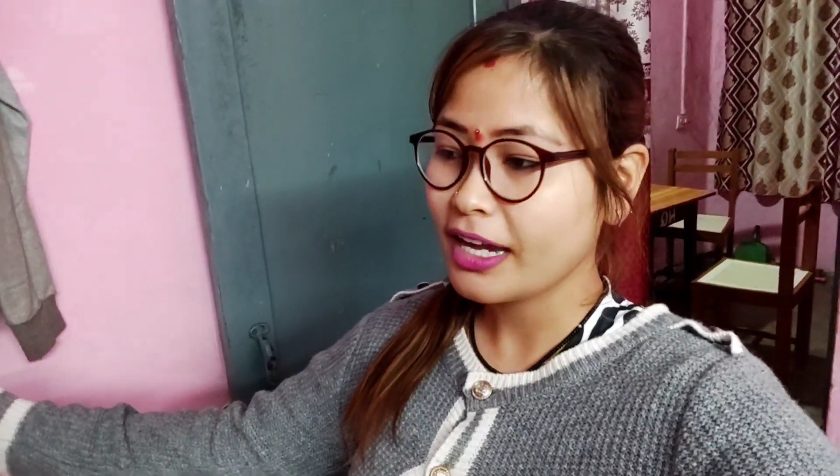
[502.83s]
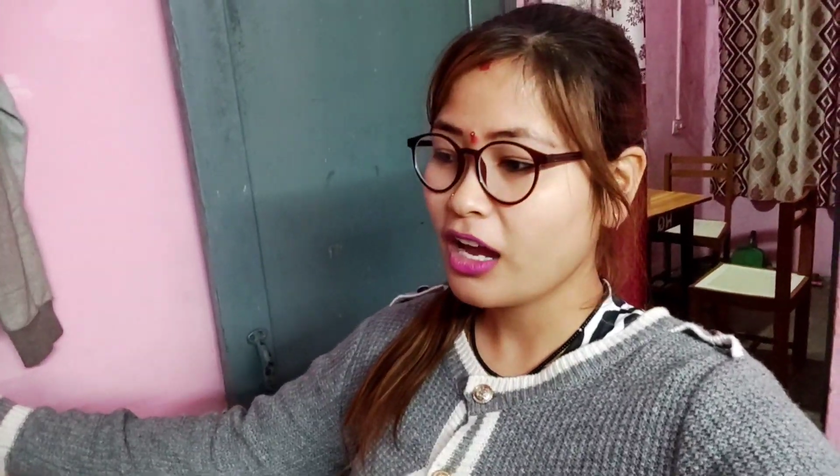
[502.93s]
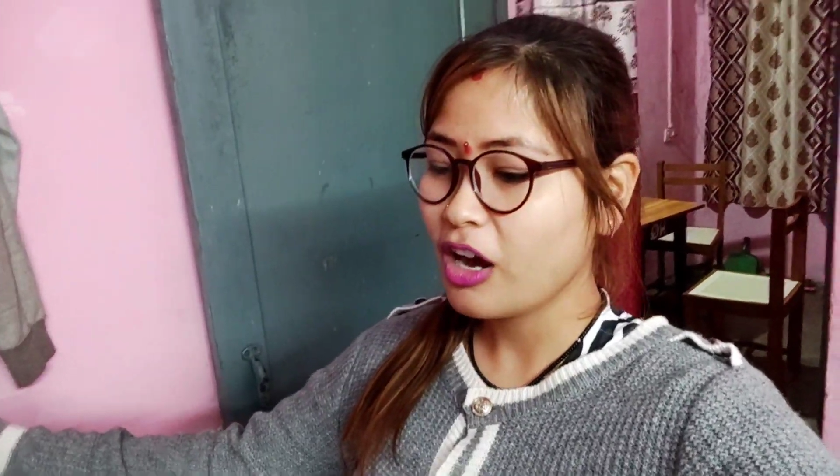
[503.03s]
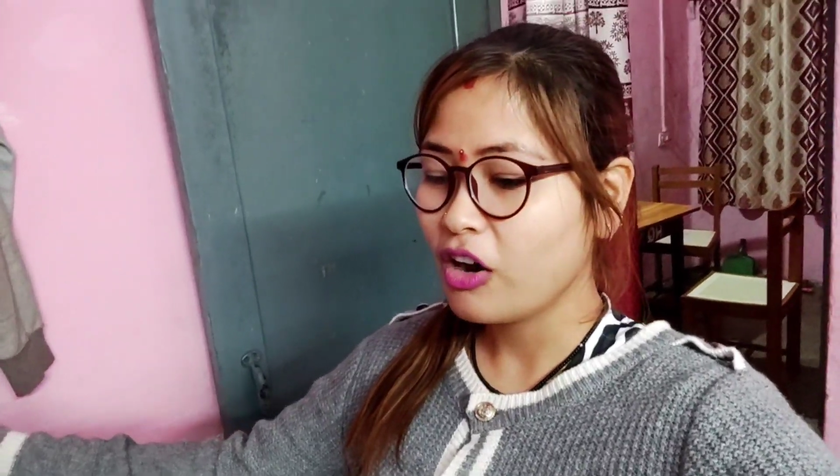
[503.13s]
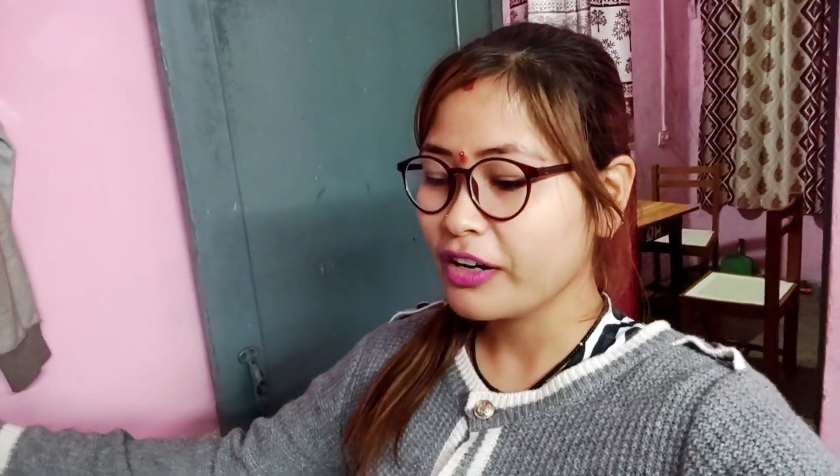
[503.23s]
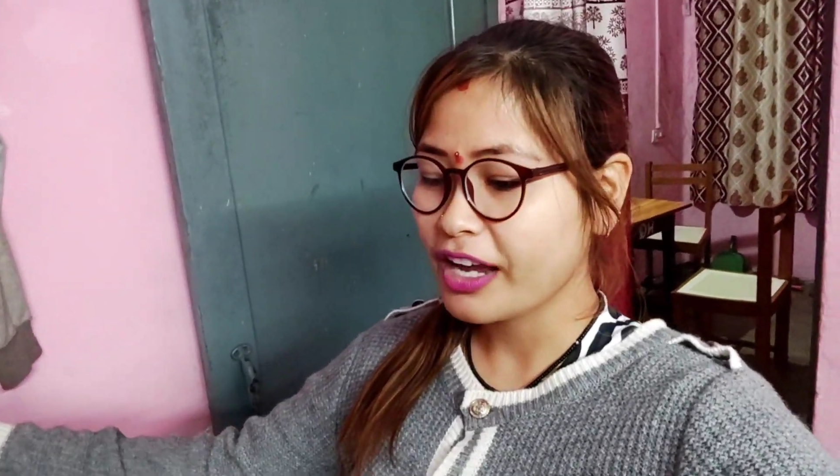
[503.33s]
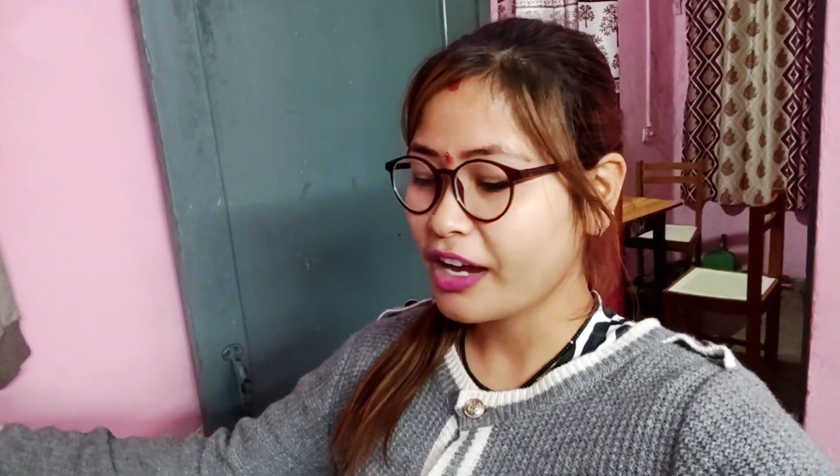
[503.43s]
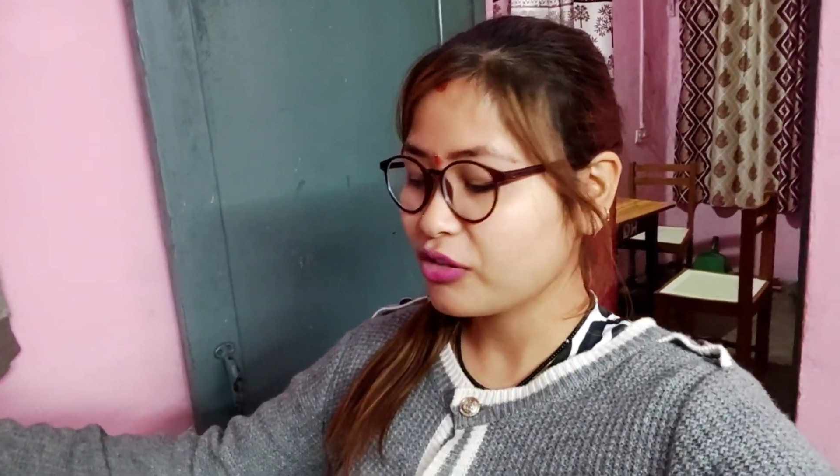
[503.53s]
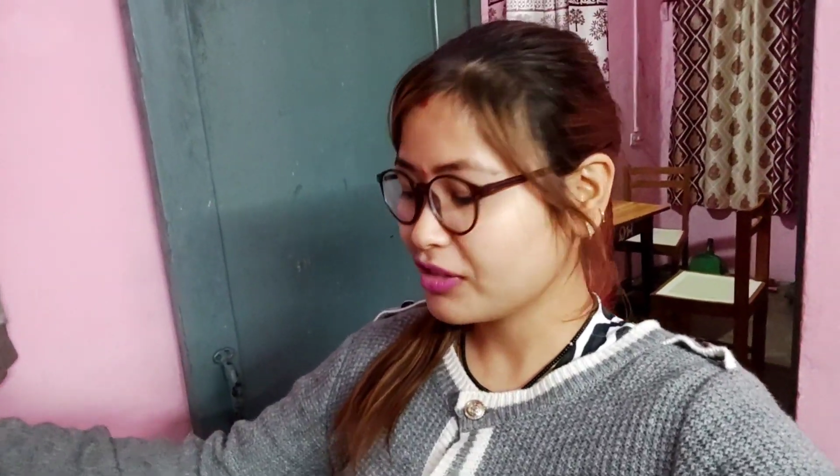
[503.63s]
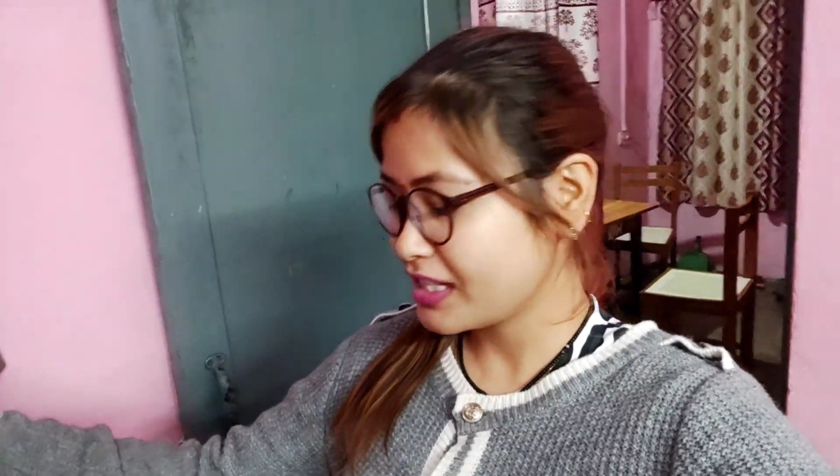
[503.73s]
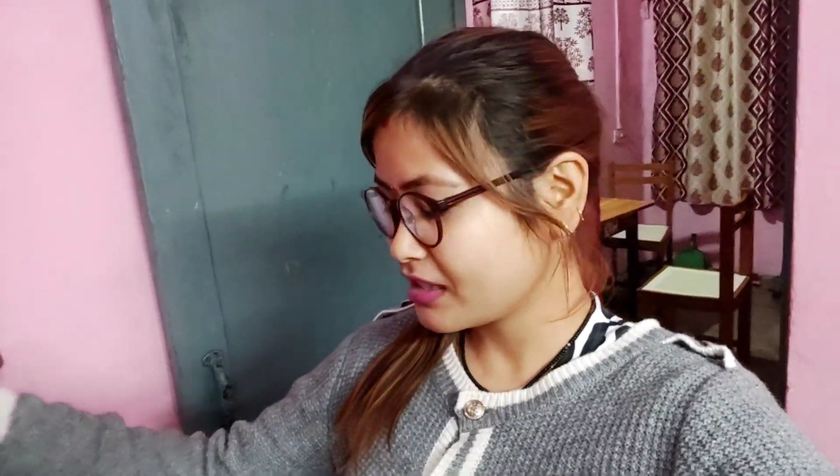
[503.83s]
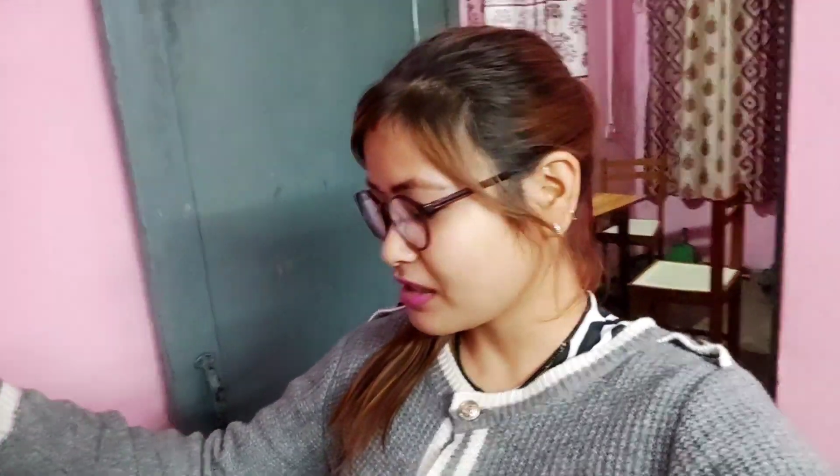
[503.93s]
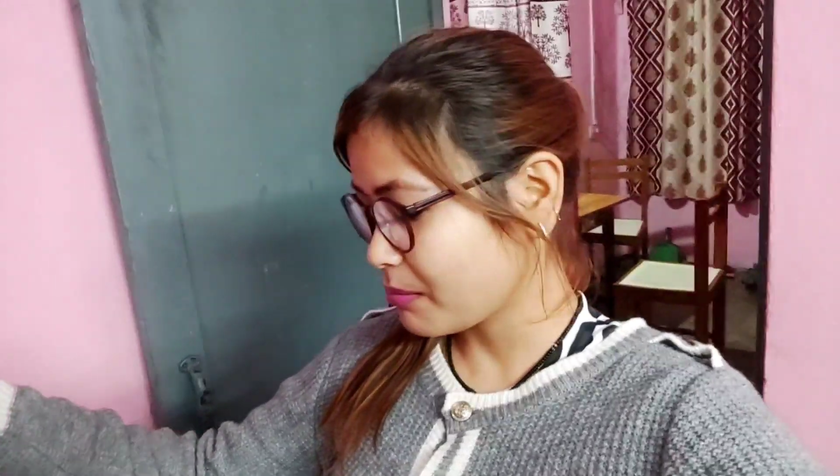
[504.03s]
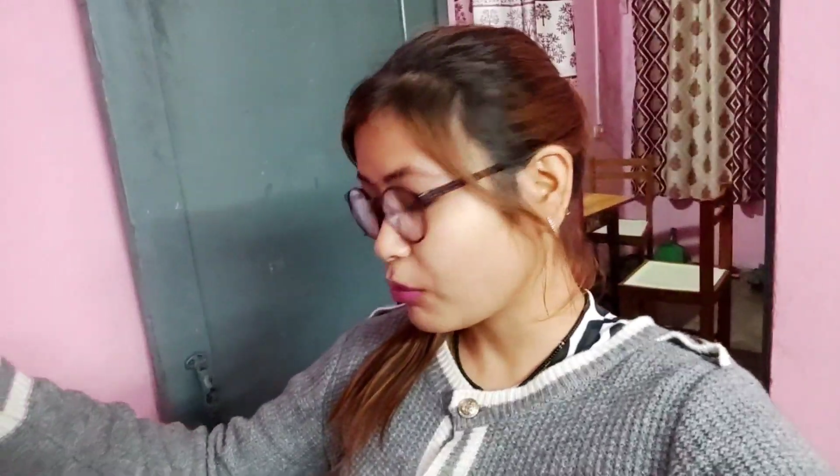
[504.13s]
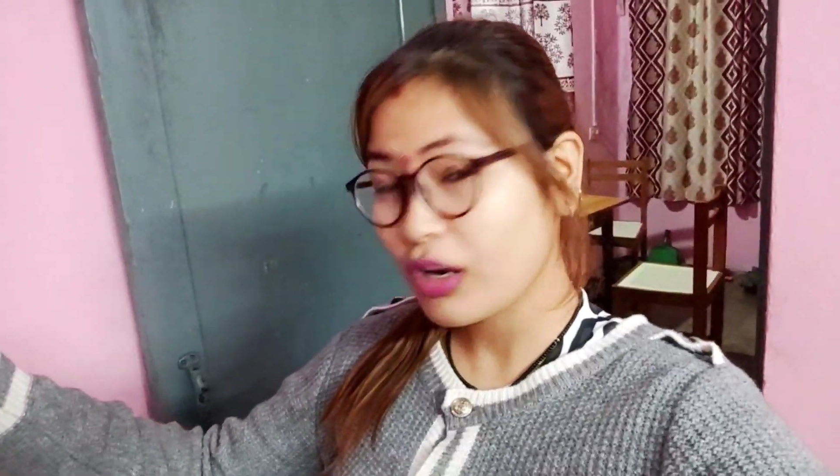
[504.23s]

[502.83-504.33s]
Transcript: है और यहाँ इन्होंने ऐसे सम,